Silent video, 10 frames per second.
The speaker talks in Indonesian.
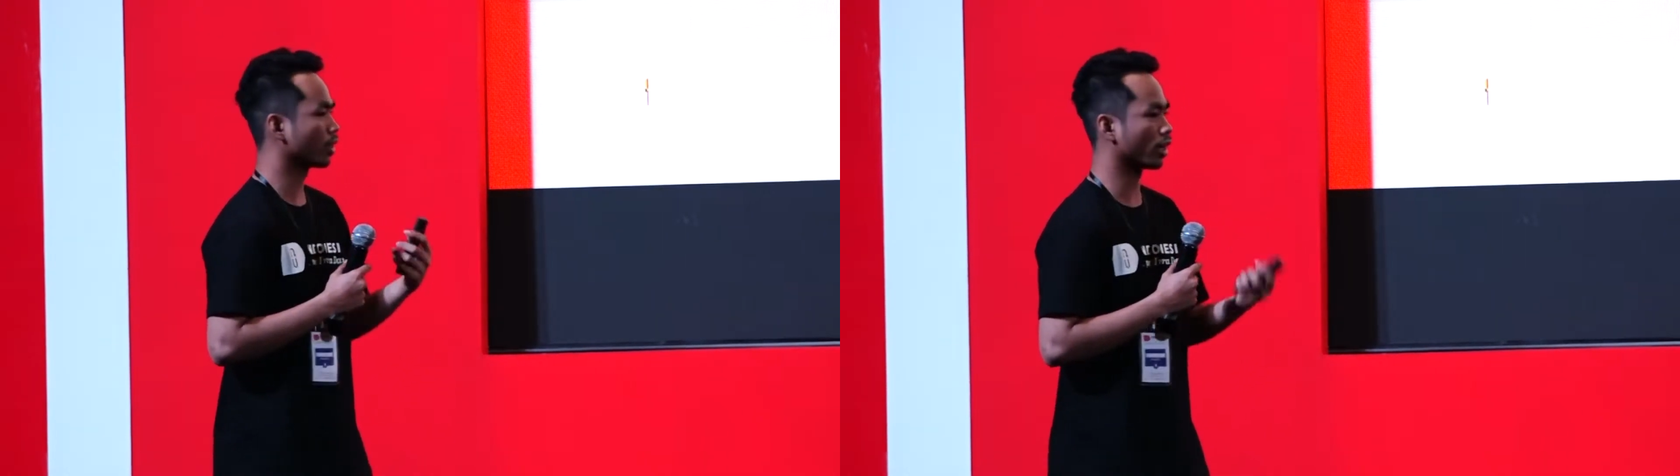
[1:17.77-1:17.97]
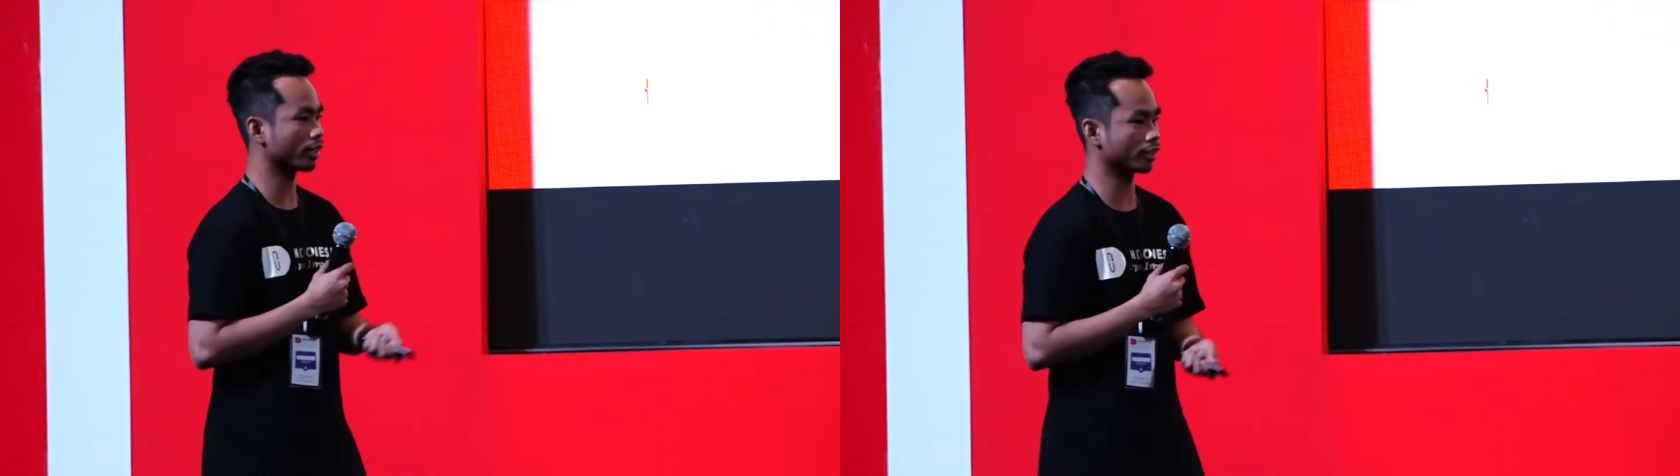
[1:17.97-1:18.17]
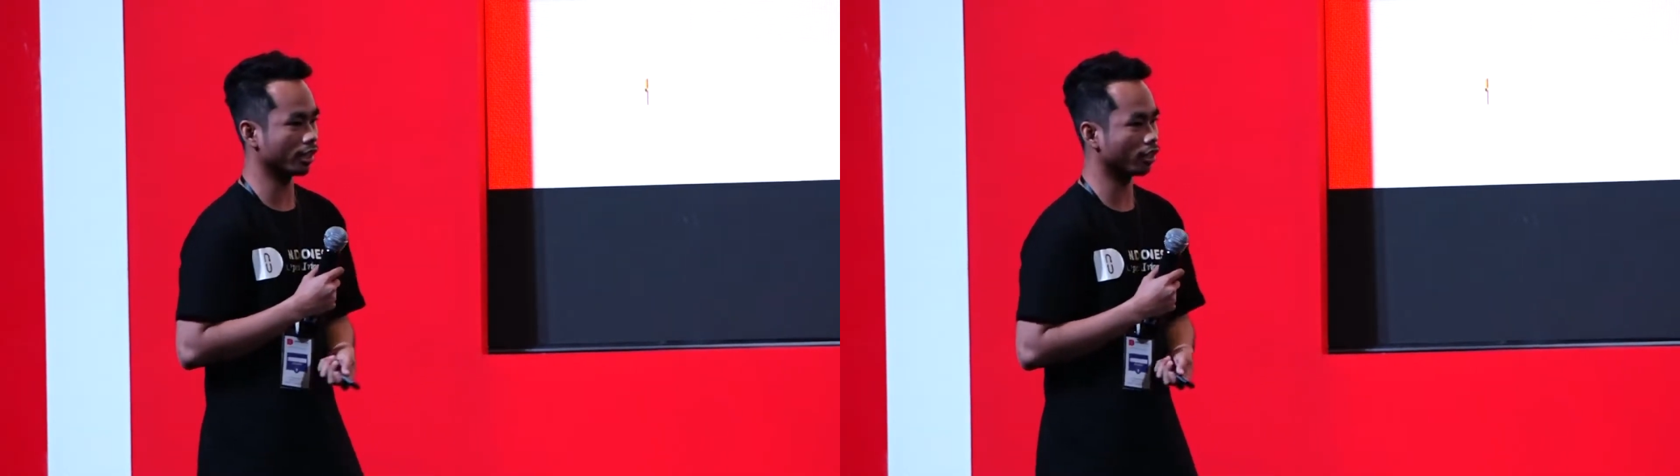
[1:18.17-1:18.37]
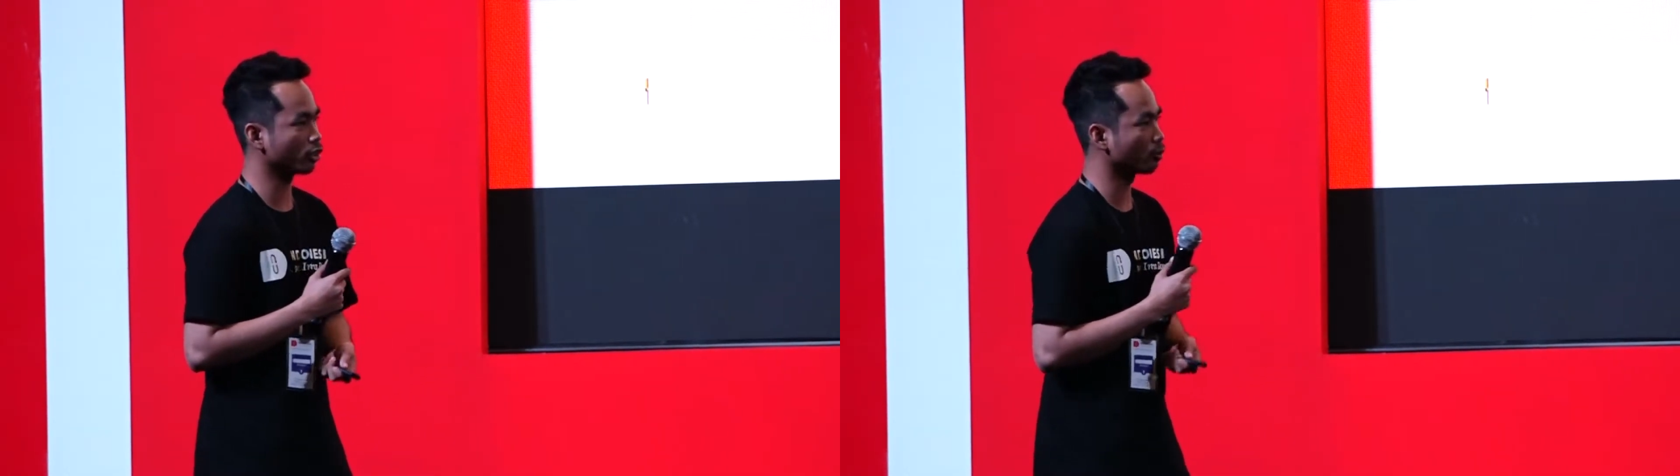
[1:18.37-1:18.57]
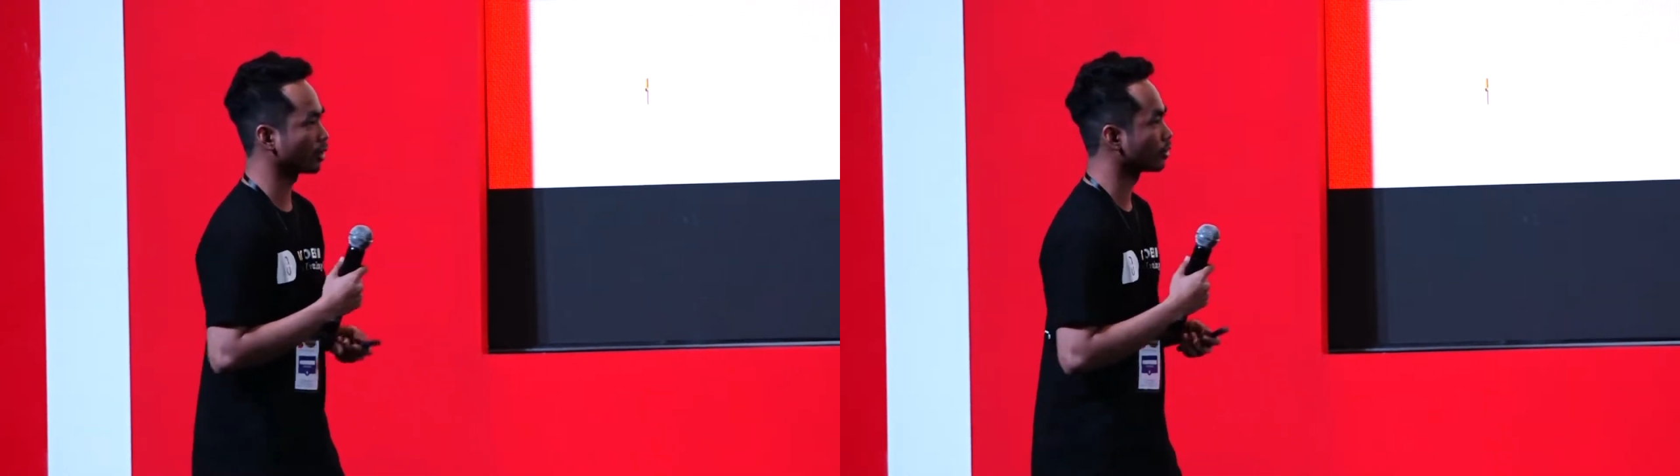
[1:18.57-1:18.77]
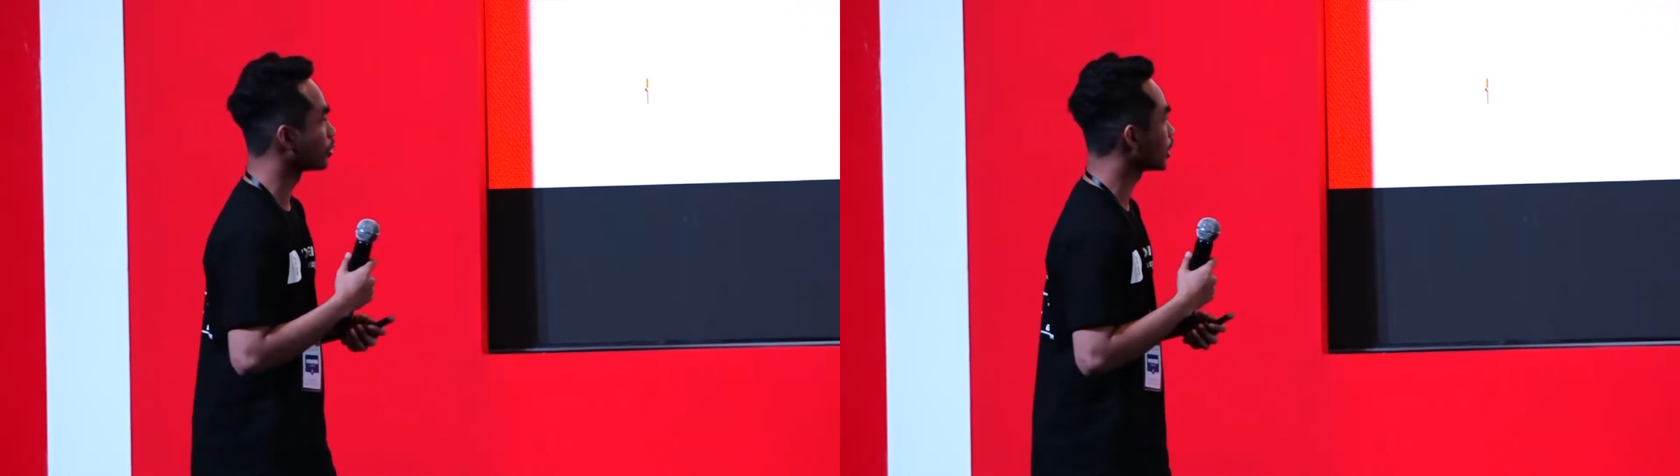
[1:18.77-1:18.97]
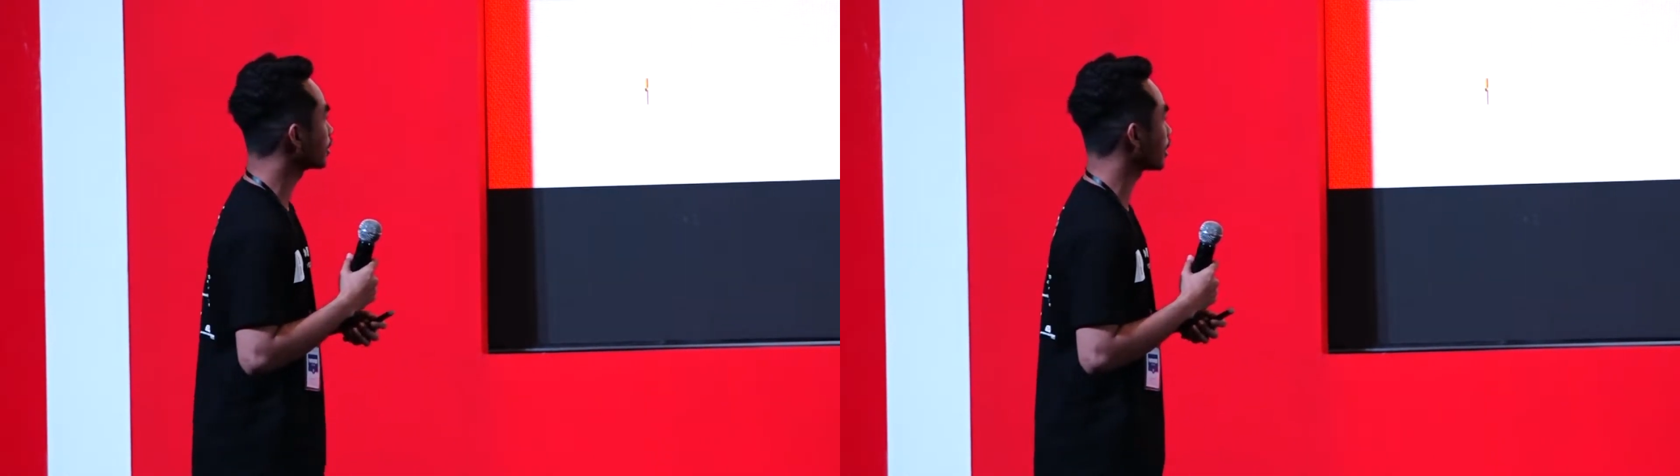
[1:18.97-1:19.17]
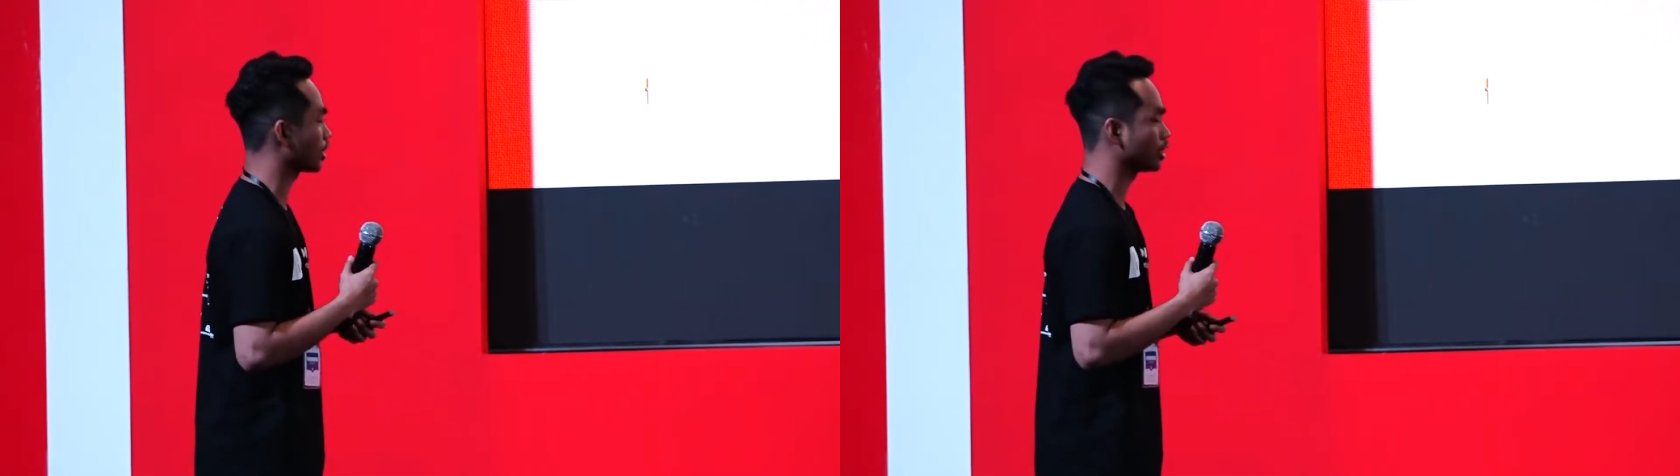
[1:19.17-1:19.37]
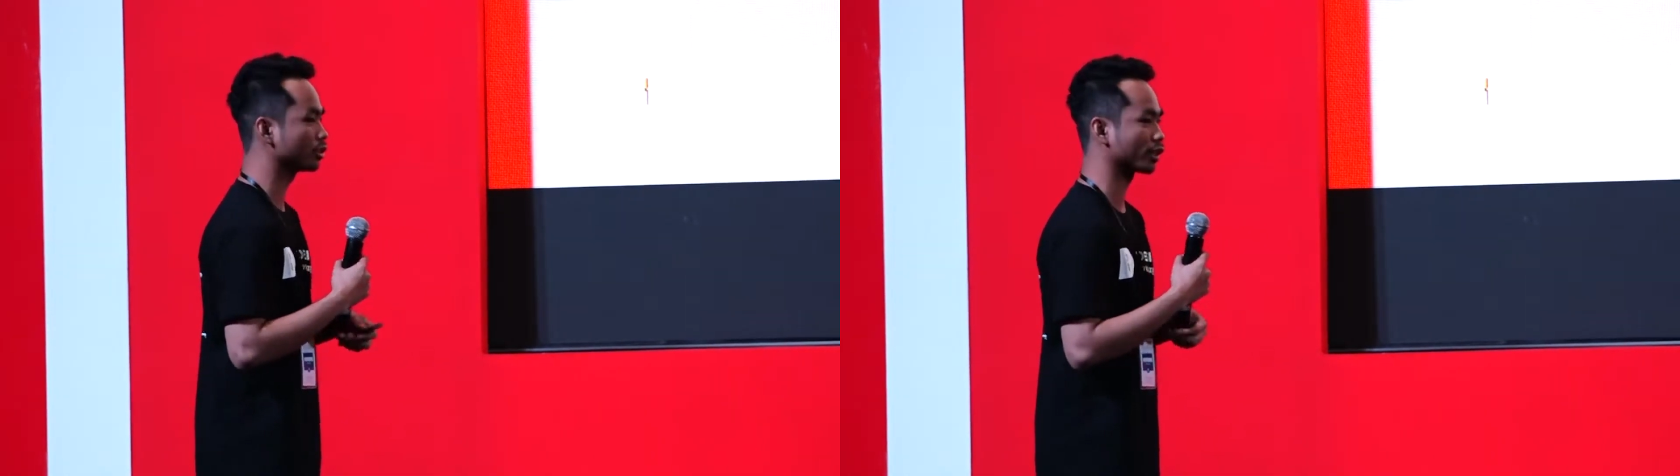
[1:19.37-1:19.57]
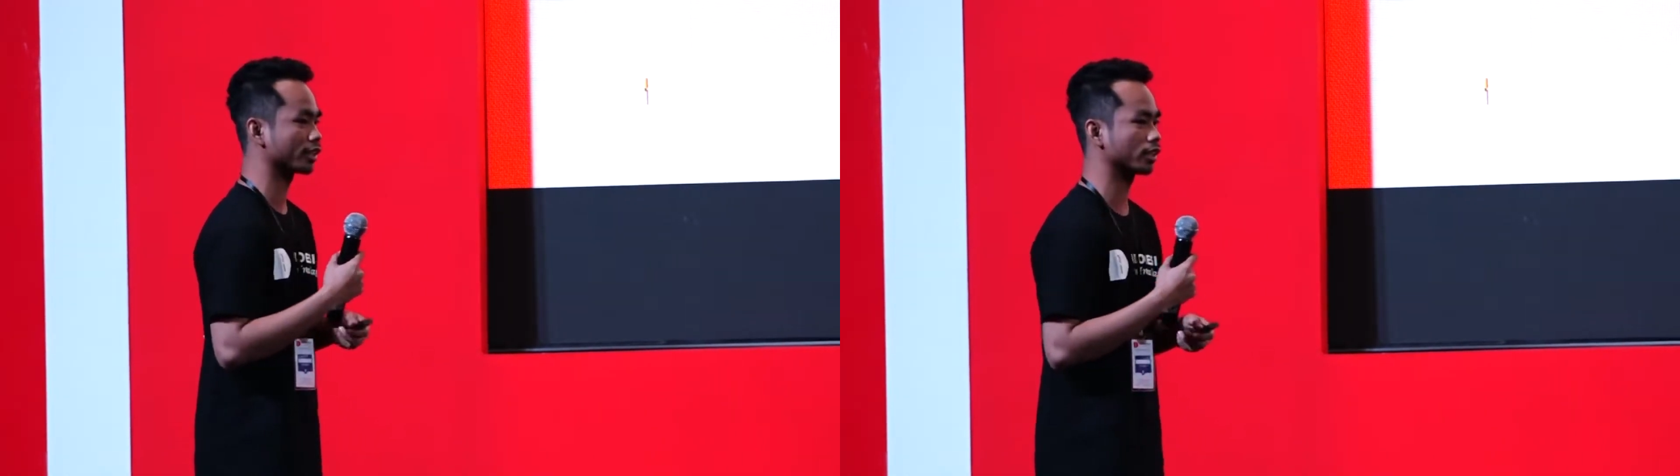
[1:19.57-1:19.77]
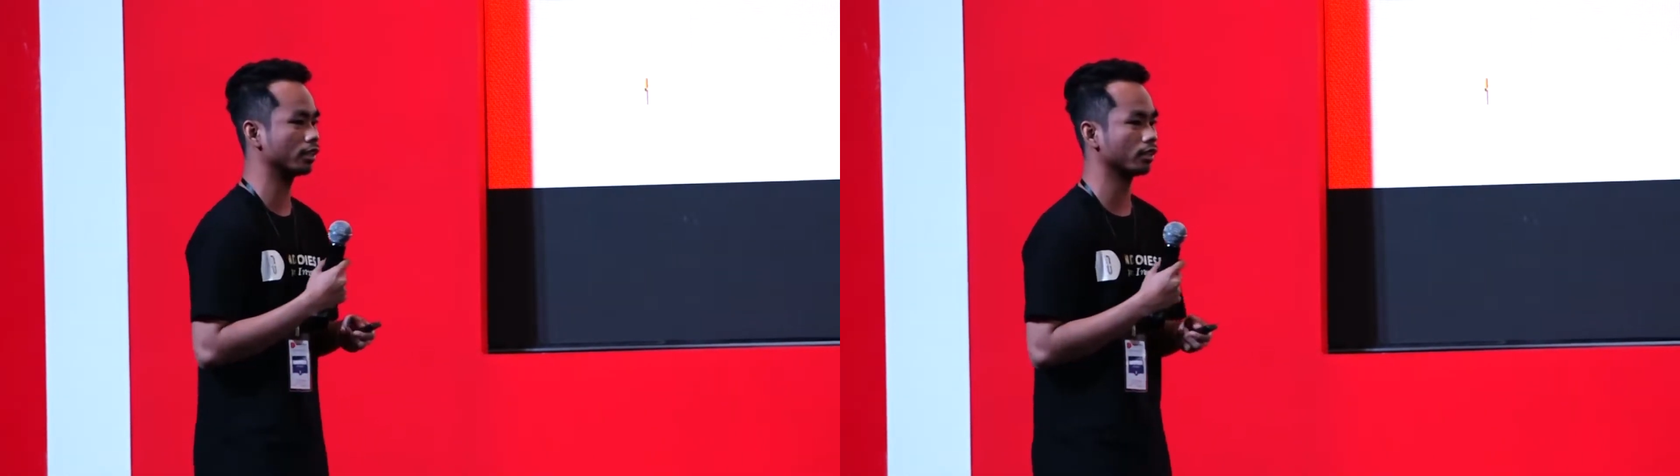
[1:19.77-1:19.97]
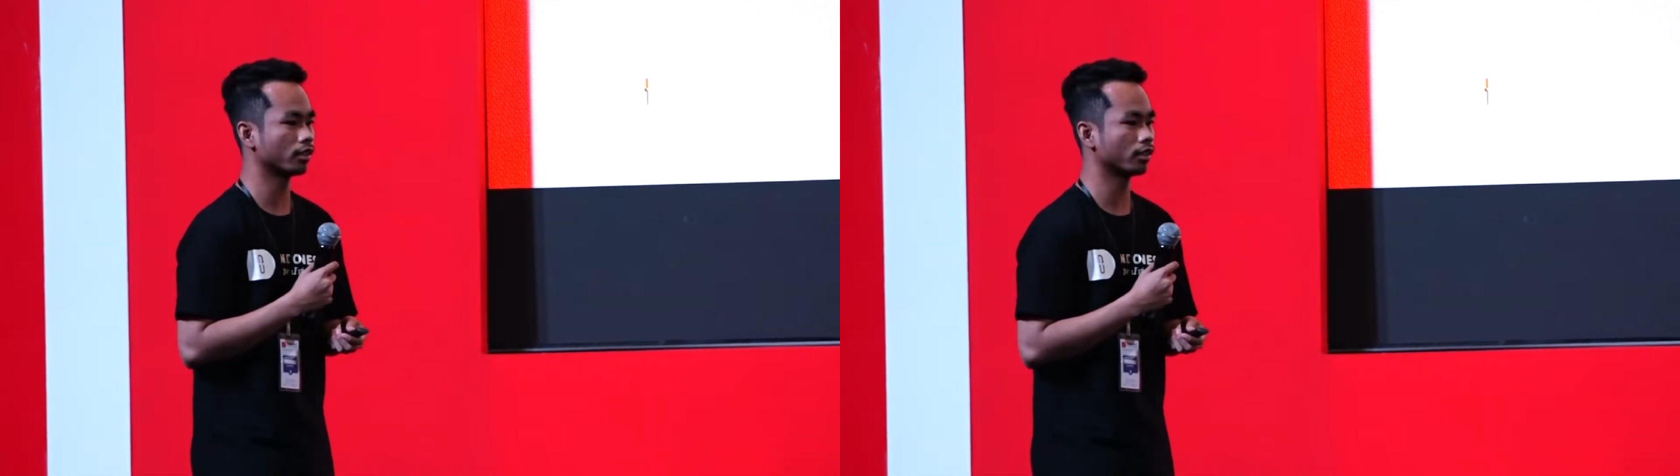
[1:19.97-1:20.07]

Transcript: uh, saya akan coba tunjukin cara ilustrasi